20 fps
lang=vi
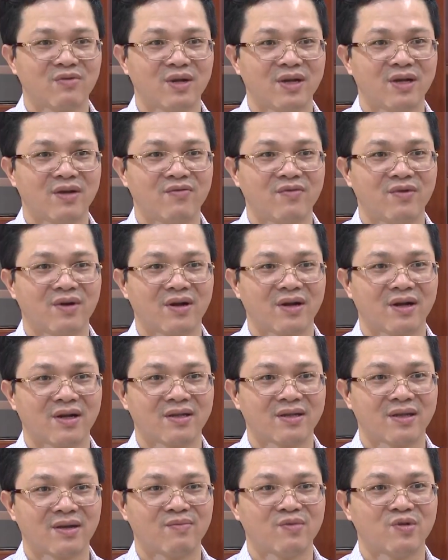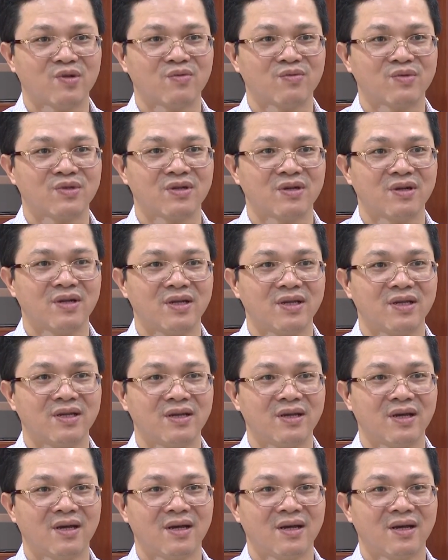quyền địa phương là tập trung xử
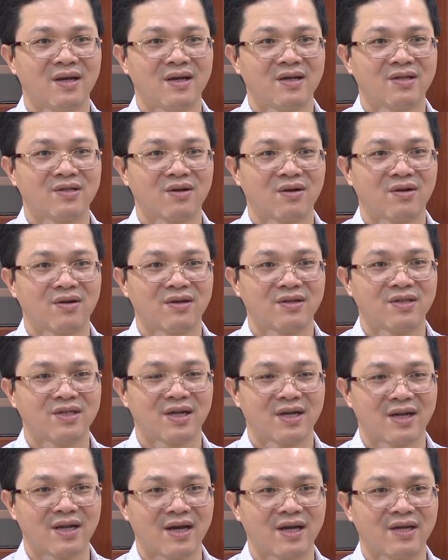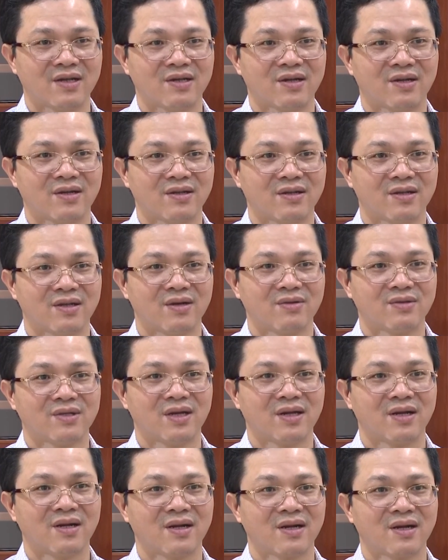lý cho nó triệt để tiêu
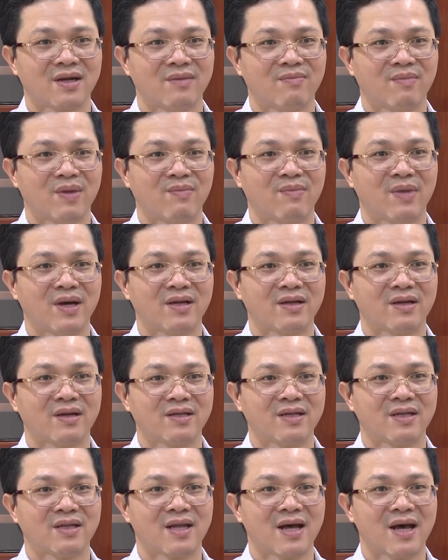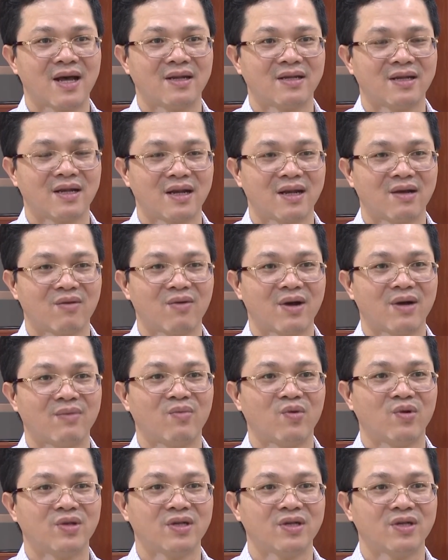diệt được cái mầm bệnh ở nhiệt thán, nhất là ngoài môi